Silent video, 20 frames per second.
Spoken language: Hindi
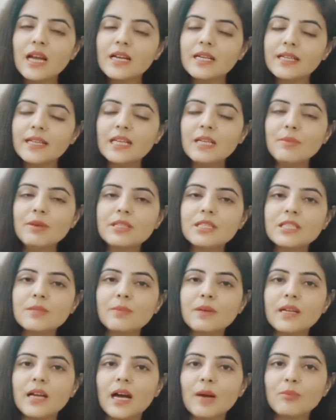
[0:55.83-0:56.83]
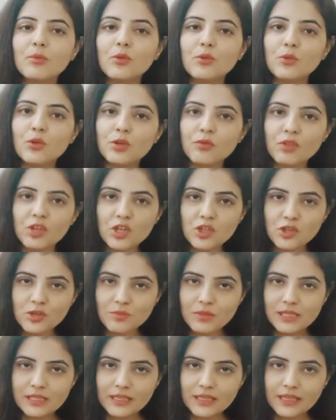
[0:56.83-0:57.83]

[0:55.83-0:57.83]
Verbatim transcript: डेली बेसिस पर आपको नोटिफिकेशन मिलते